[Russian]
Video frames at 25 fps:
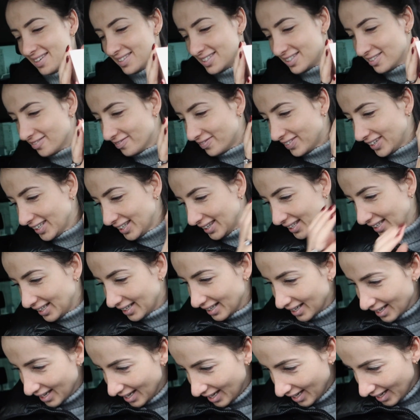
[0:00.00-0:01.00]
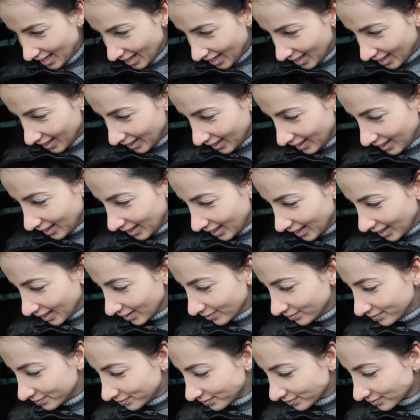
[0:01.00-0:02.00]
совсем притык.
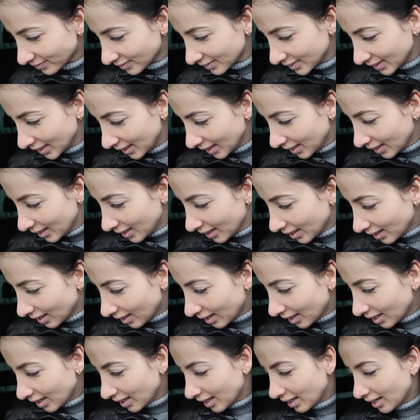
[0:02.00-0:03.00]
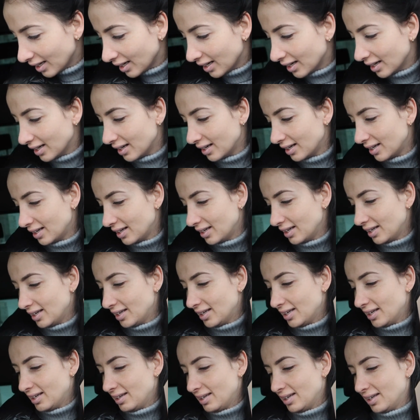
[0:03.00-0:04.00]
И а,
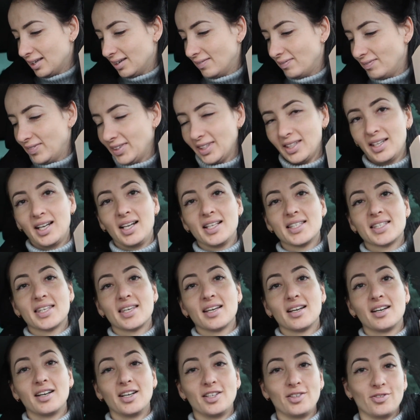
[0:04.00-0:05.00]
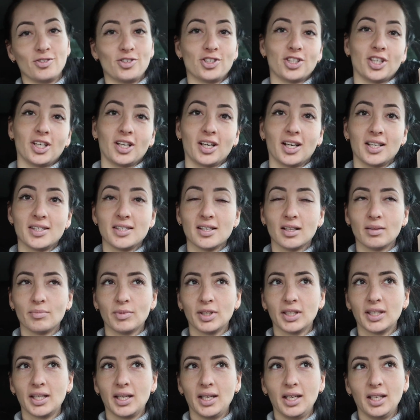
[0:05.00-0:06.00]
бенгальские огонечки. Хотела
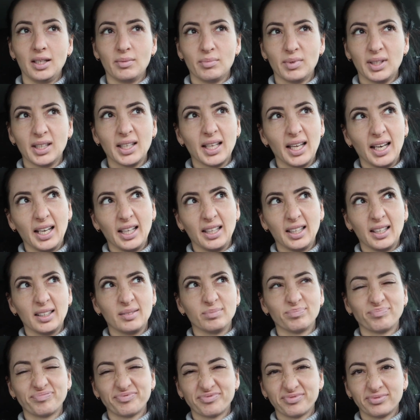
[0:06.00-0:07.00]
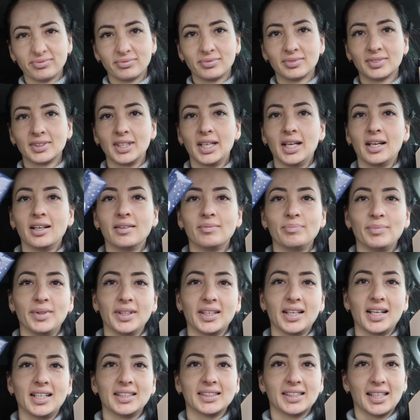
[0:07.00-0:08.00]
мандарины, мандарины
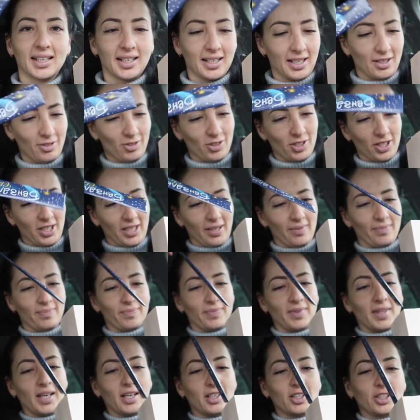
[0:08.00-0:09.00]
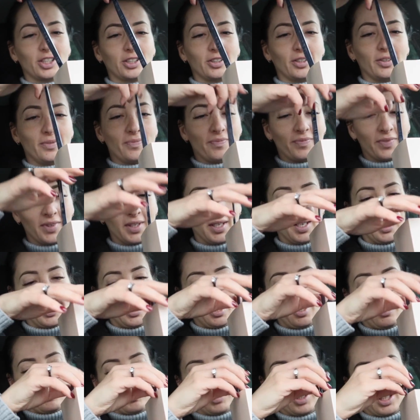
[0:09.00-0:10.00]
бенгальские огонечки. Так что
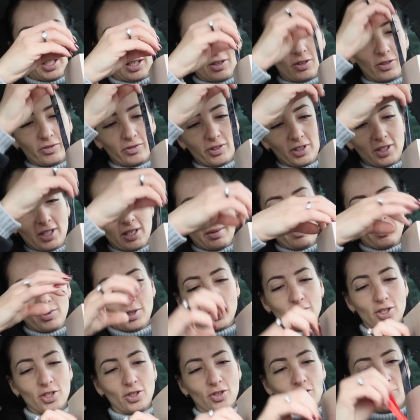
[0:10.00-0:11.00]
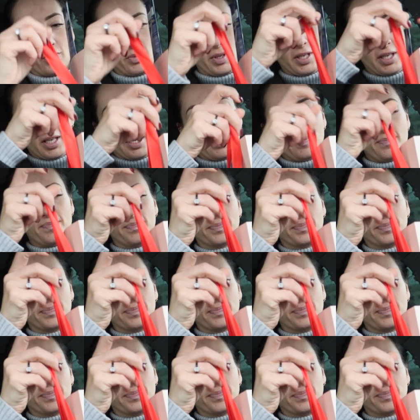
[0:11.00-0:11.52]
вот такой вот наборчик у меня